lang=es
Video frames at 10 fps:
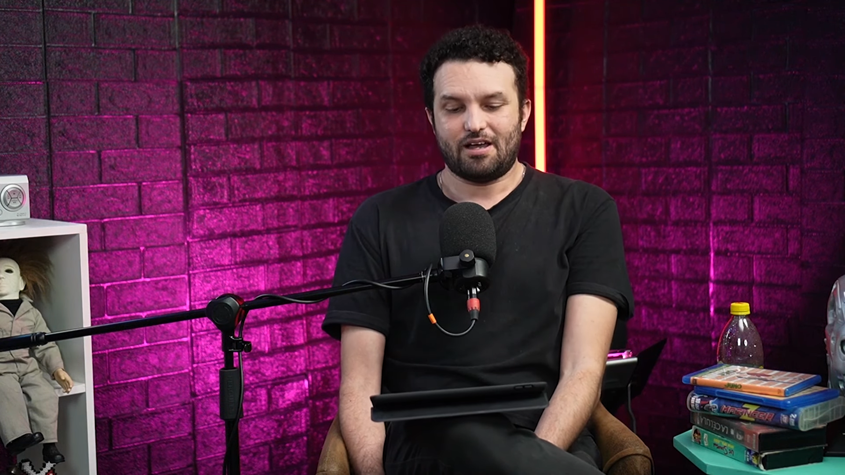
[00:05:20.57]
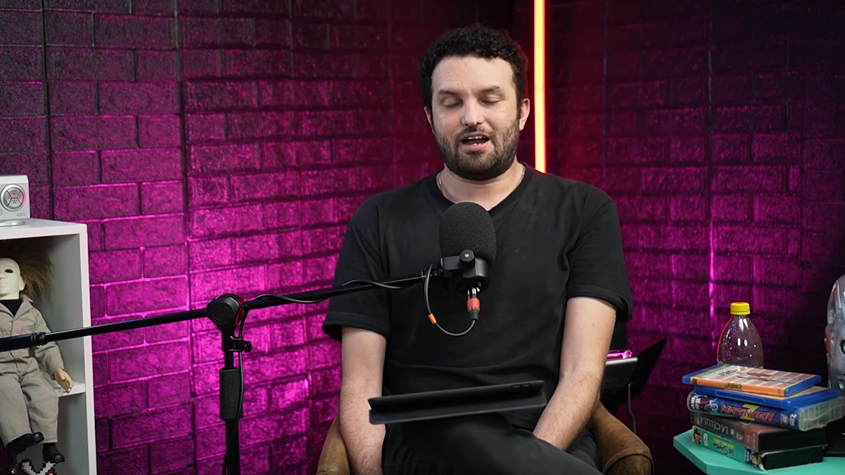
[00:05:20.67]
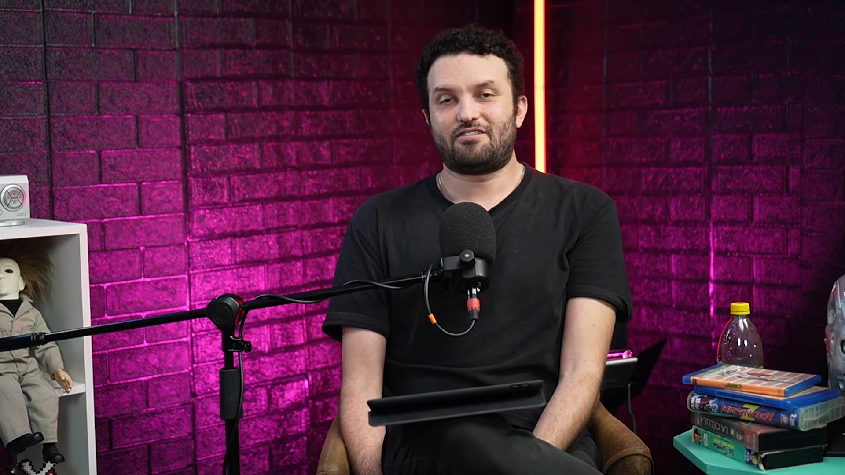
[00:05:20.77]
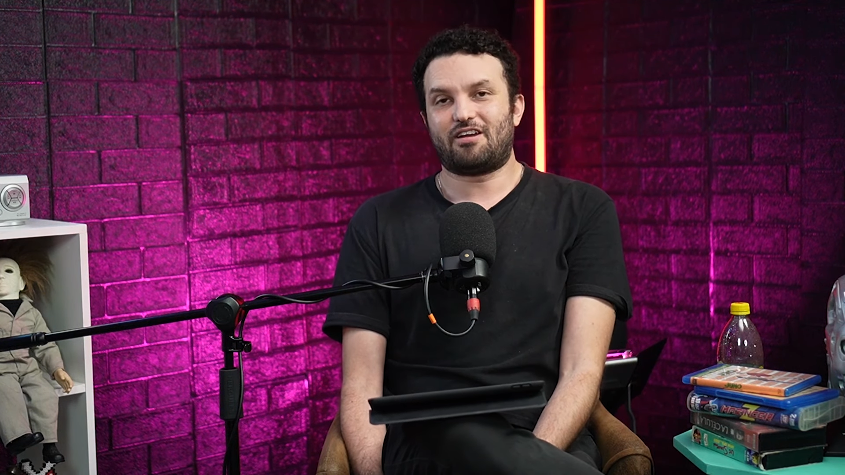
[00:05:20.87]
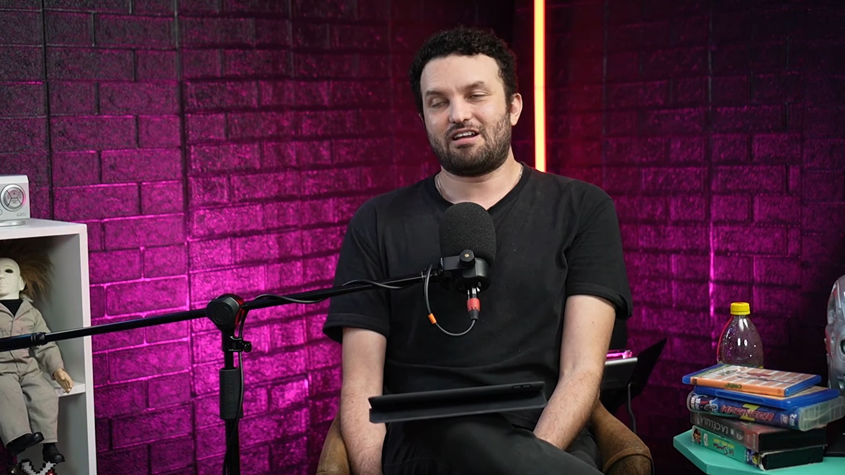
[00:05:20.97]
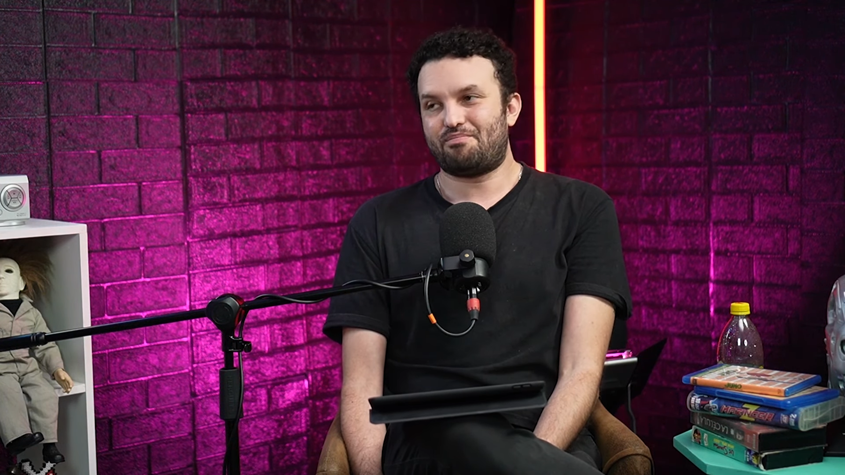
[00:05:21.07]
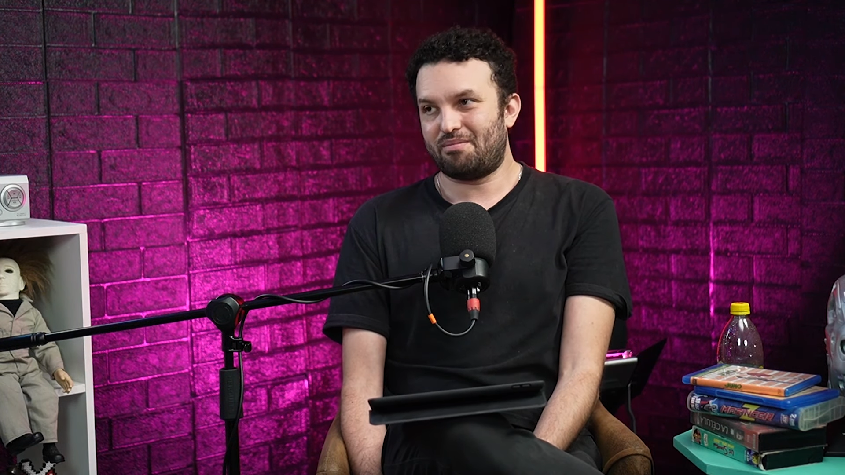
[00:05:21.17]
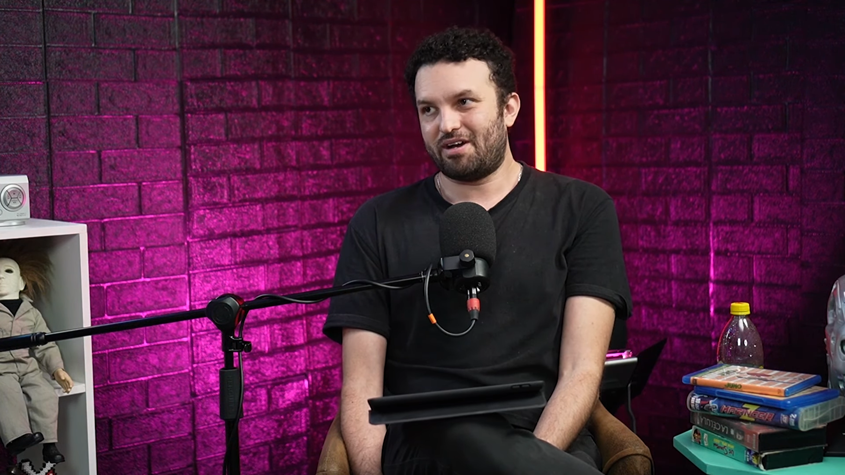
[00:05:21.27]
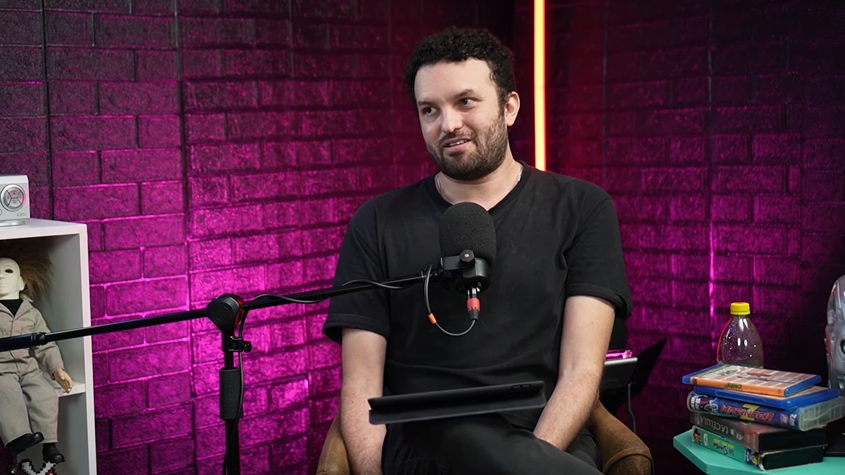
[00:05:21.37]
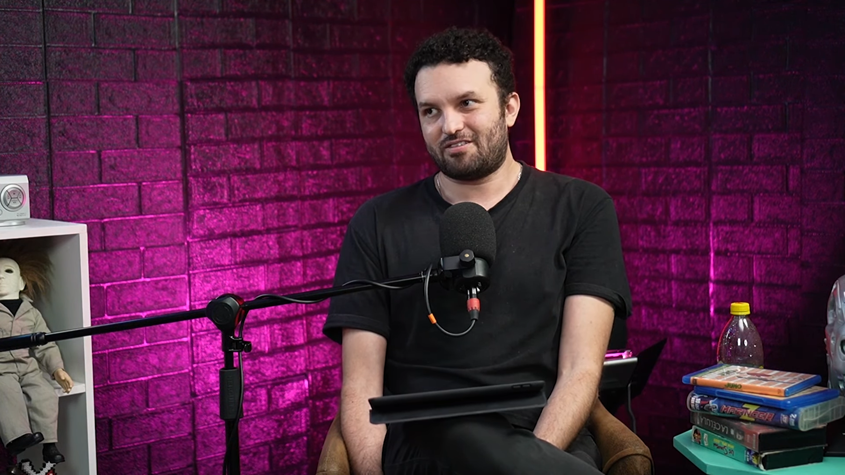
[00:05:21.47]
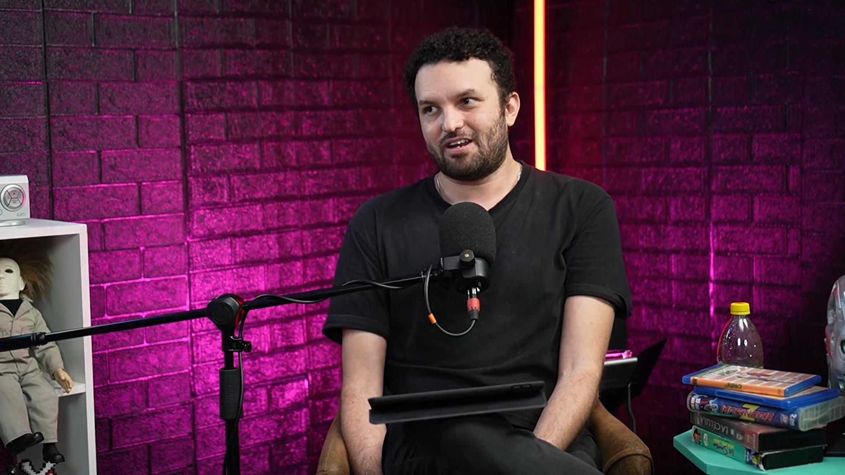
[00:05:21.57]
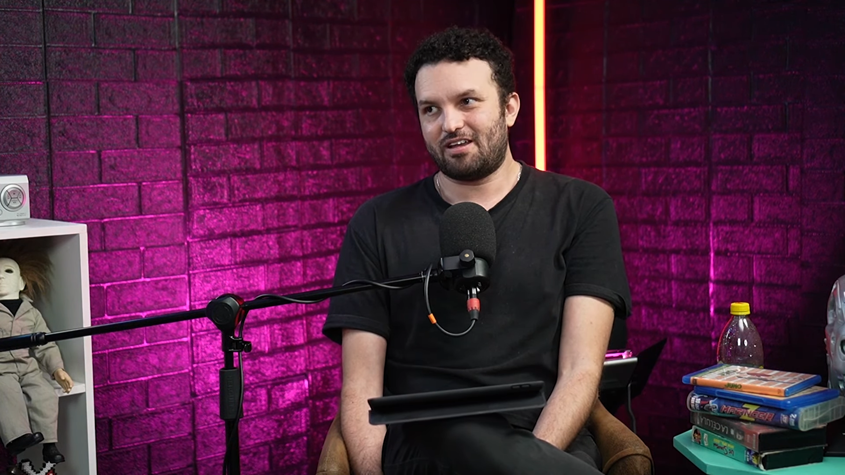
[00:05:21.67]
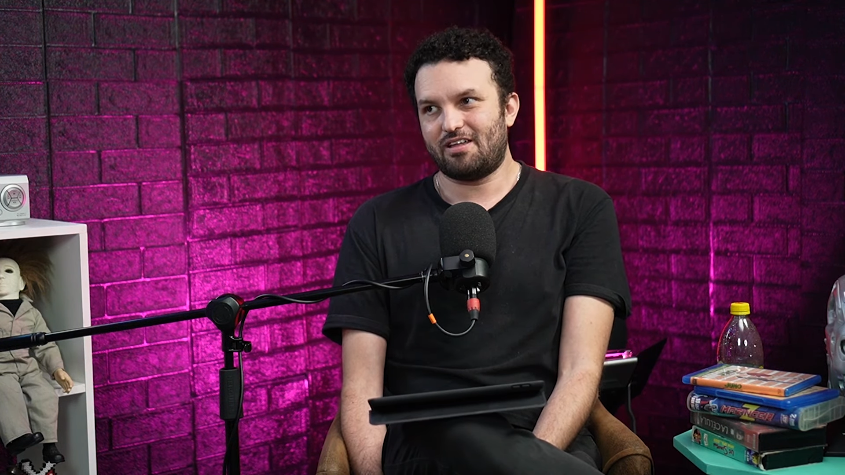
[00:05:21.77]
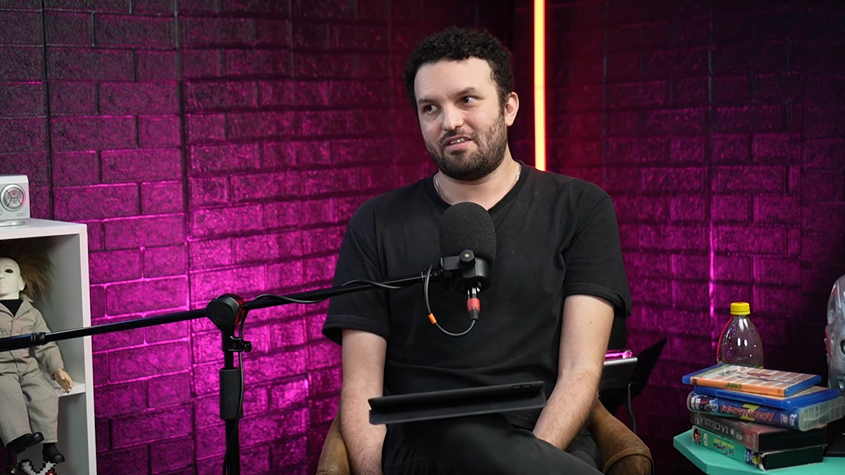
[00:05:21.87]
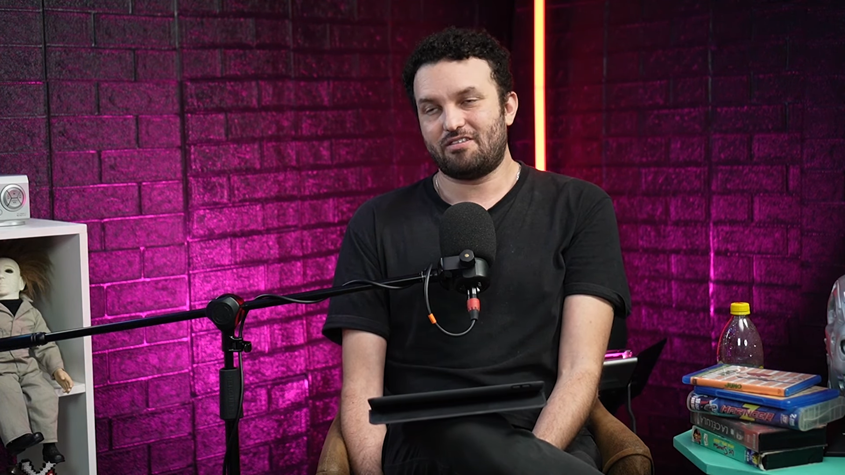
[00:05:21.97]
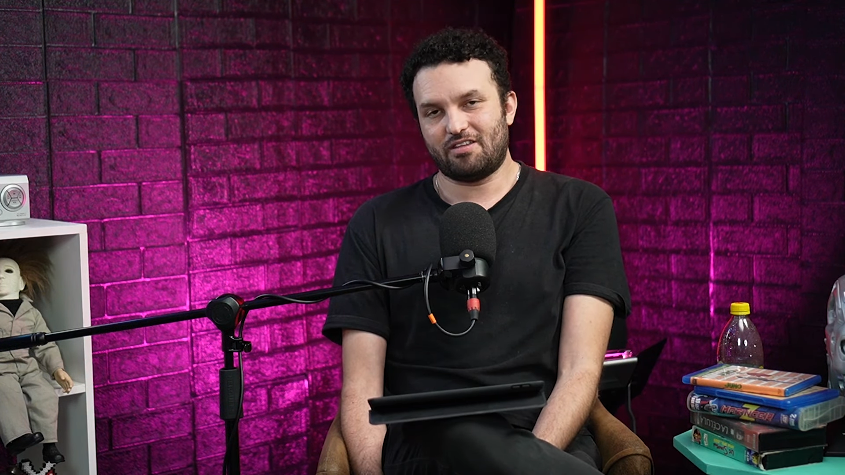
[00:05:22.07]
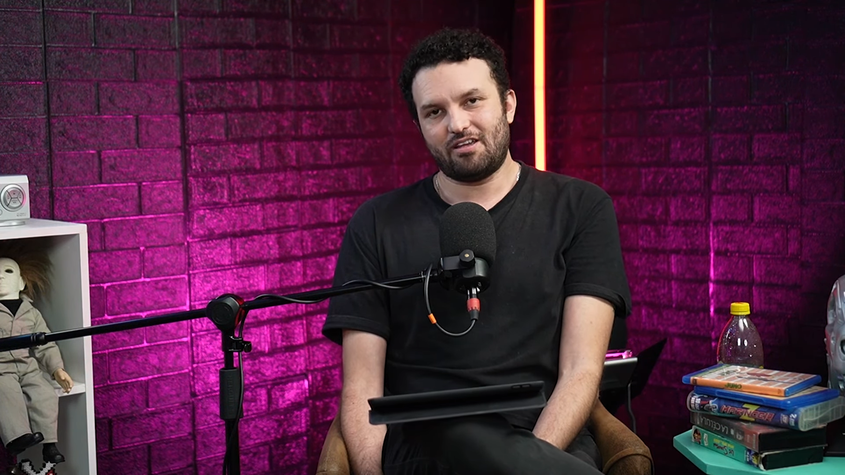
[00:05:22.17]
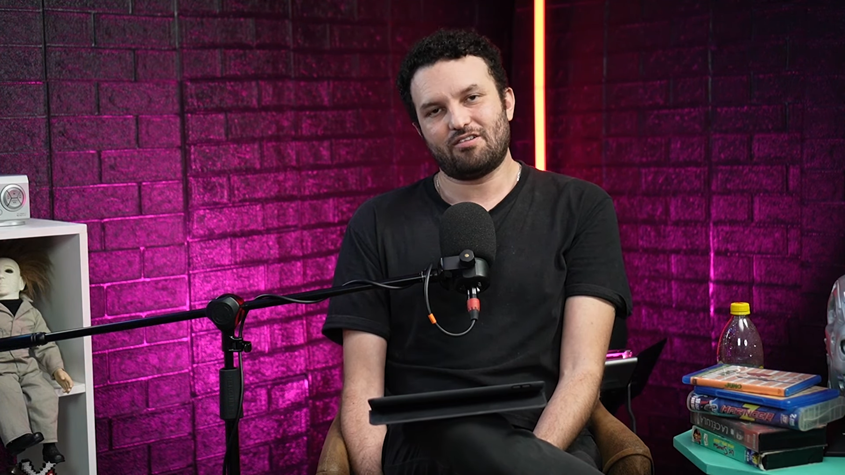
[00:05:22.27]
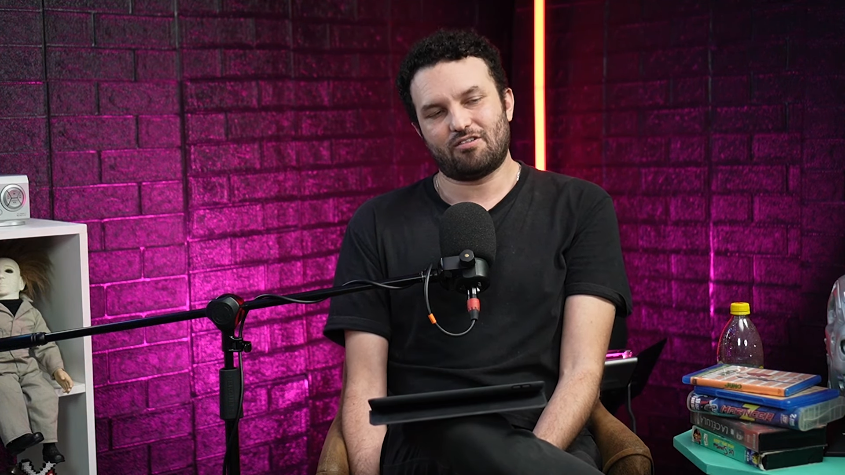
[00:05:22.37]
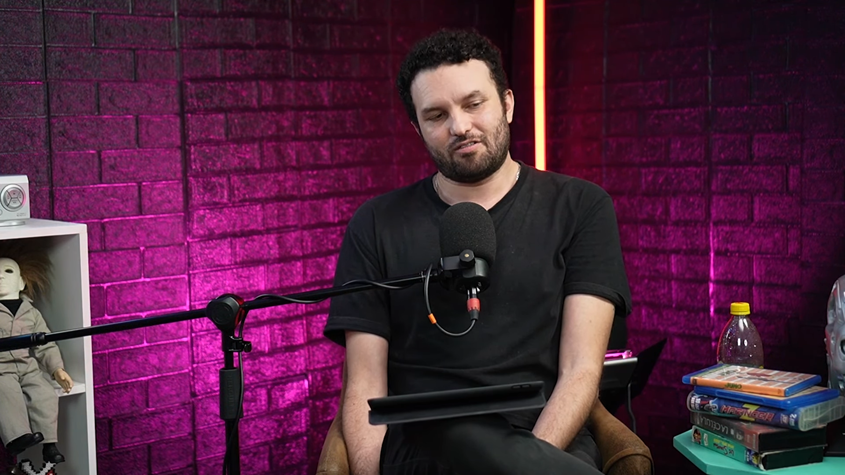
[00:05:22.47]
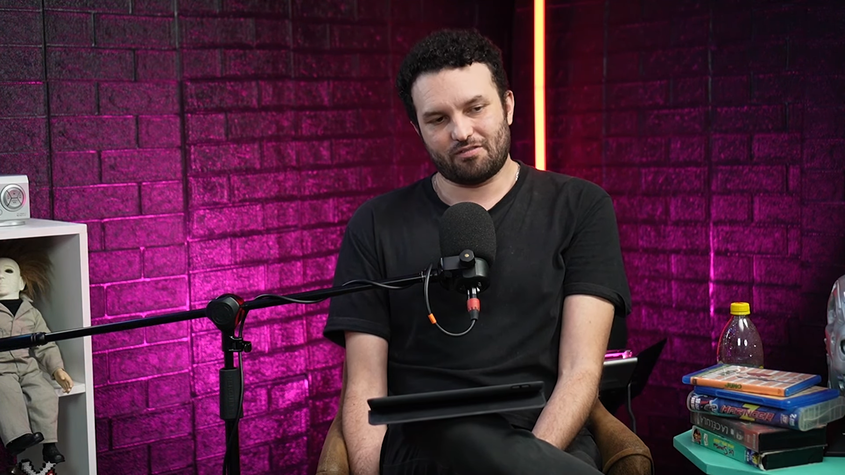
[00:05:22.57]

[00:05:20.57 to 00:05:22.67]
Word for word: al ser la primera serie de Disney